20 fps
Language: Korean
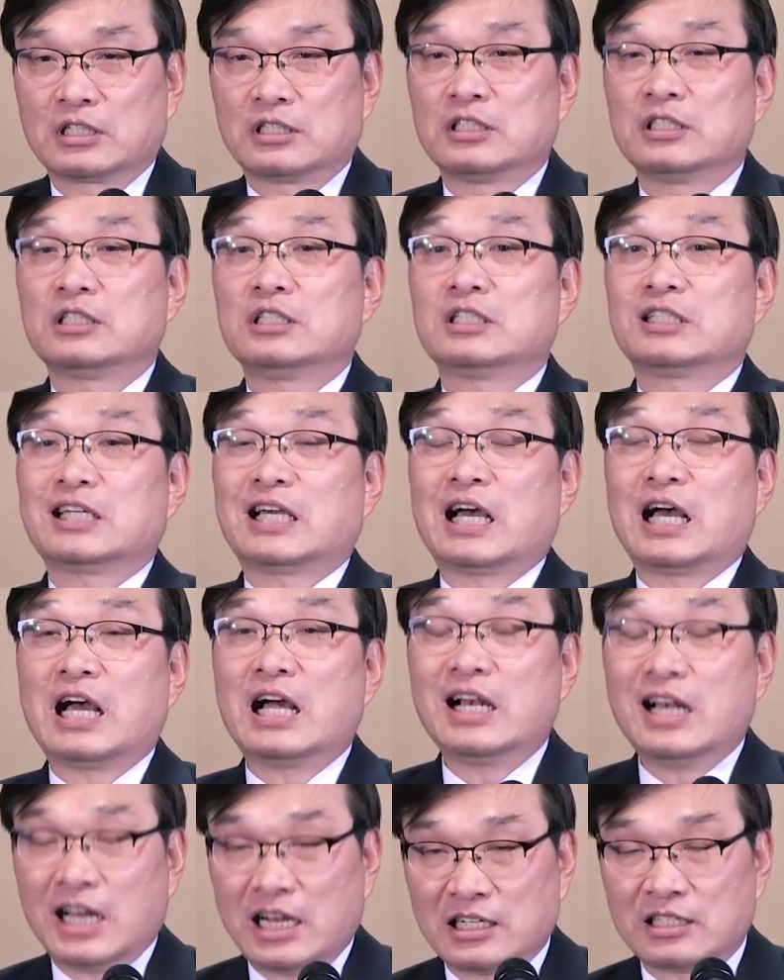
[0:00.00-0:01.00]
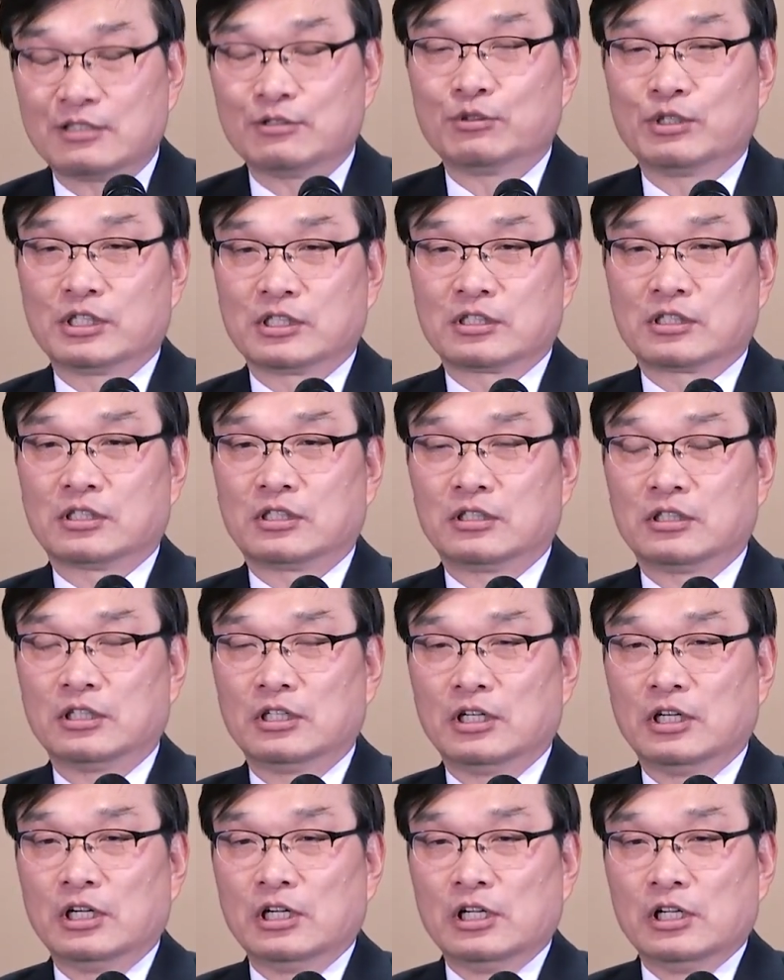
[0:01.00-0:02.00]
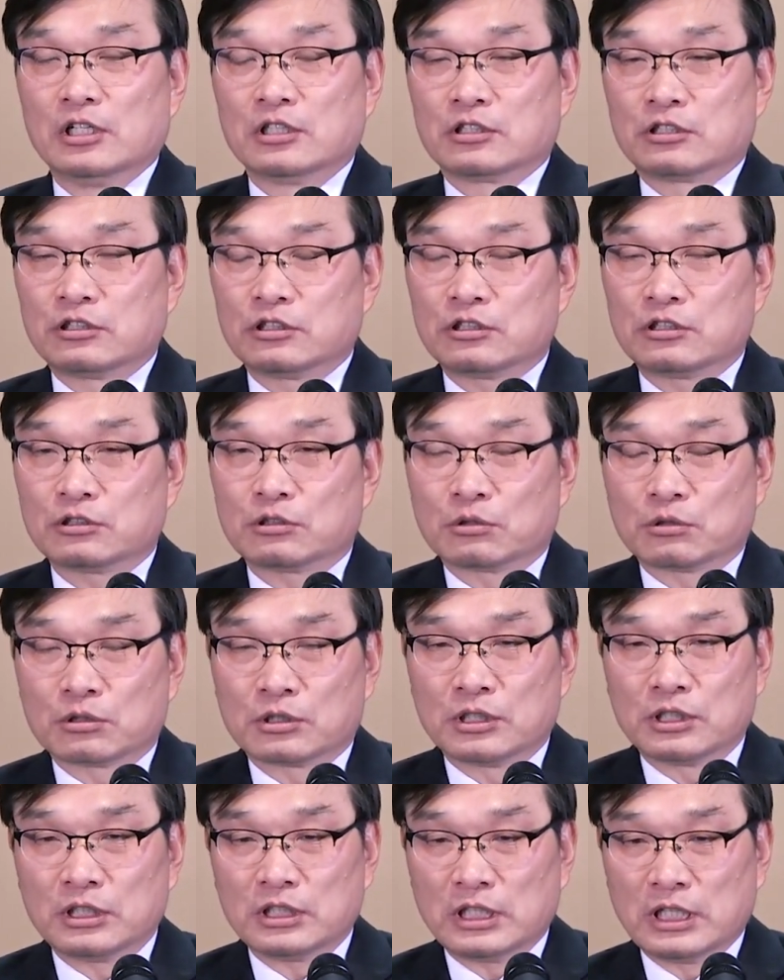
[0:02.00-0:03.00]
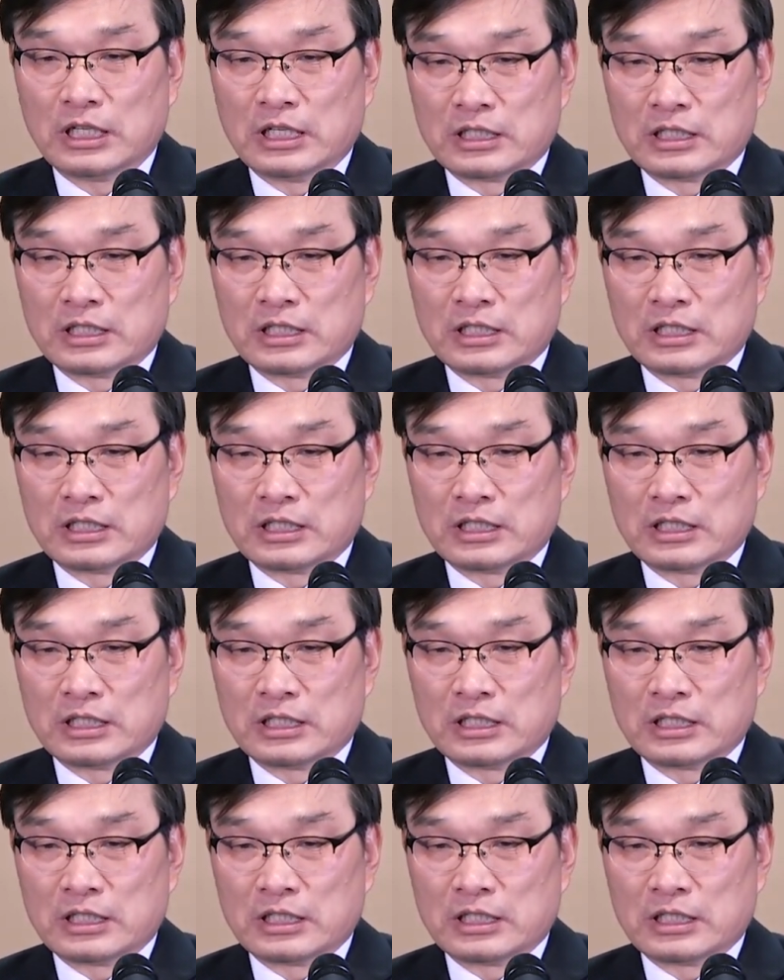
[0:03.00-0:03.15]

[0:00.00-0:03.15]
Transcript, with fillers: 그 일을 잘 하기 위해서 스스로를